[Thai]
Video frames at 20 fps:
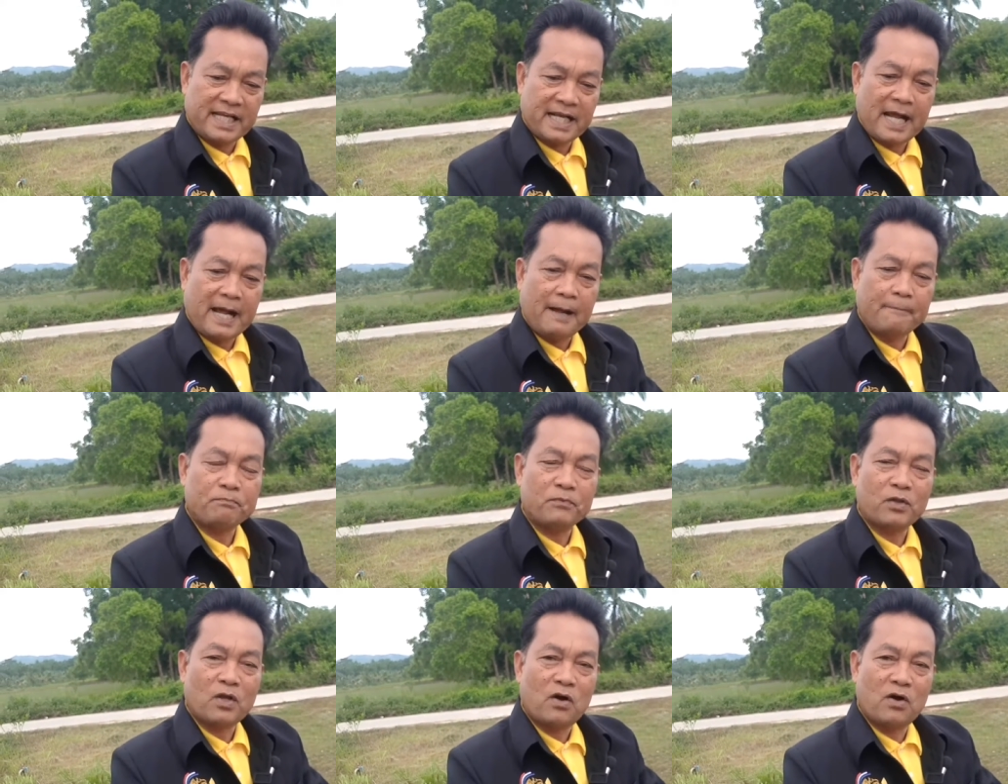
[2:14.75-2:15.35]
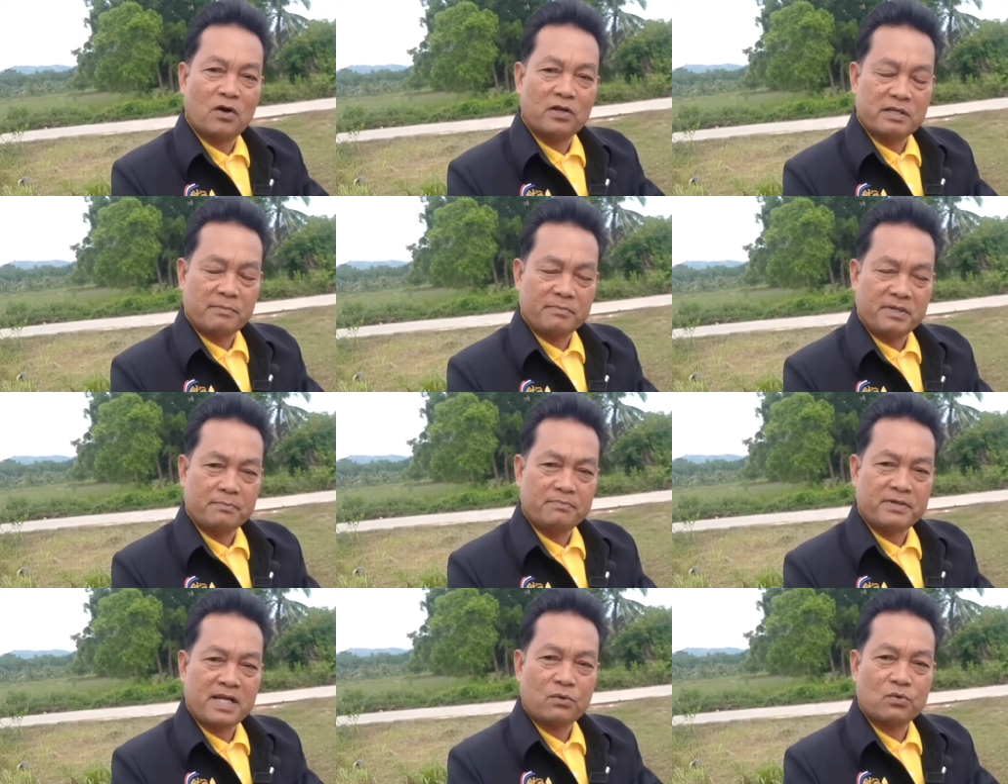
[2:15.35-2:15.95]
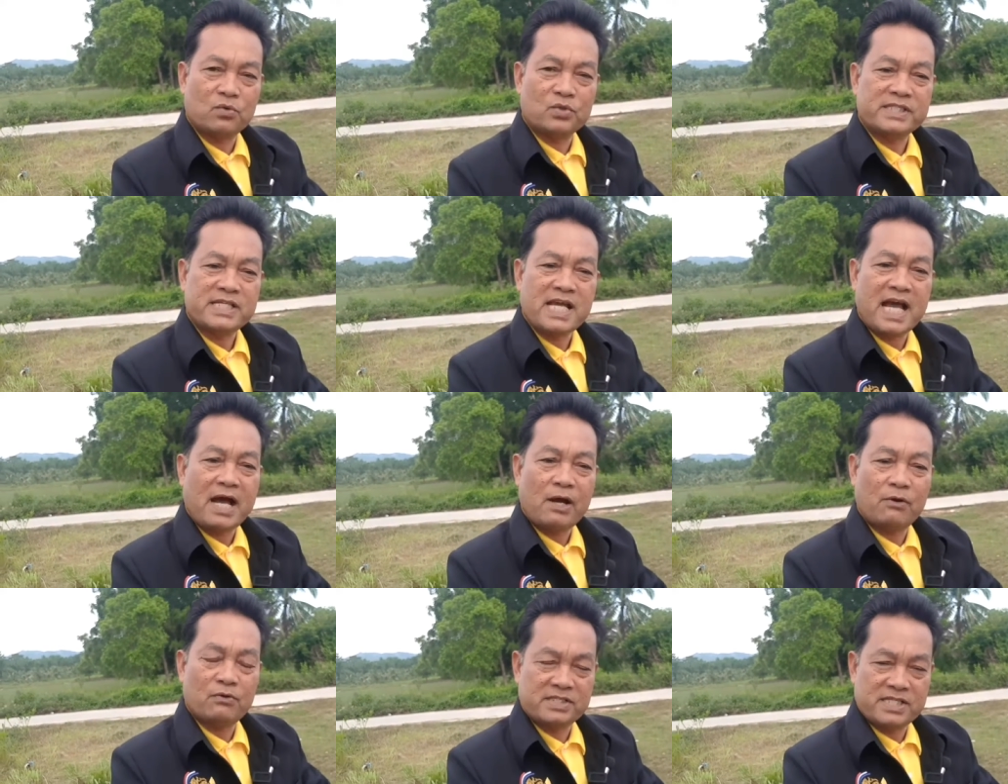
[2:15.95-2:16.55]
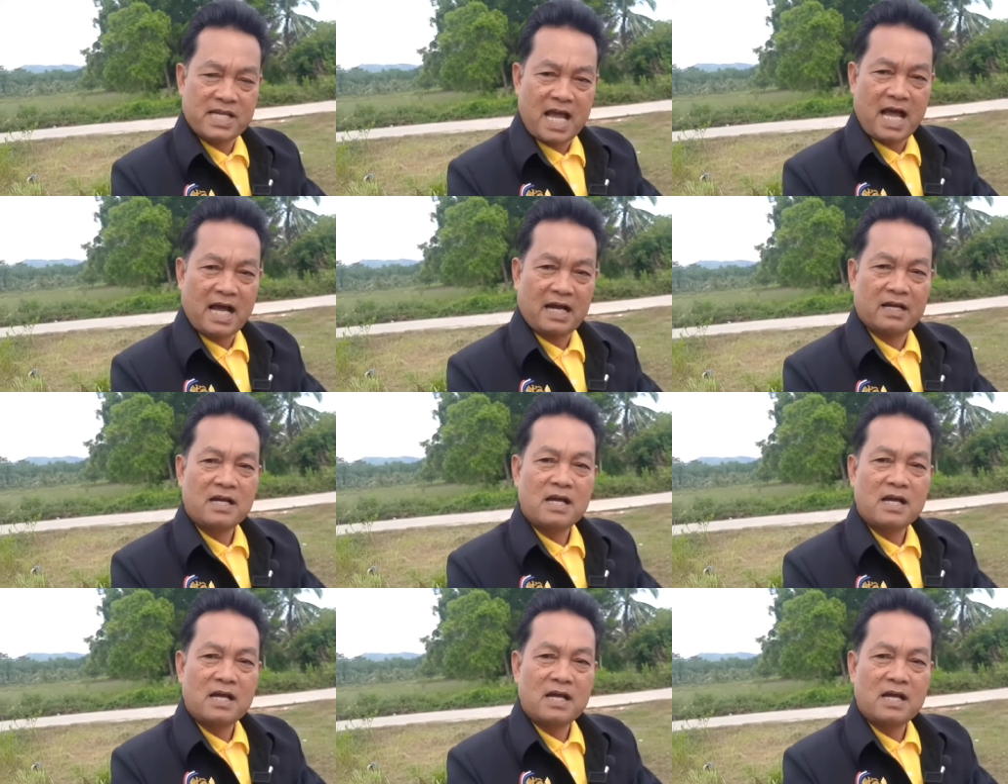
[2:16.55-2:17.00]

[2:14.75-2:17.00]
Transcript: นะครับ ก็จะมีพระคุณเจ้าจาก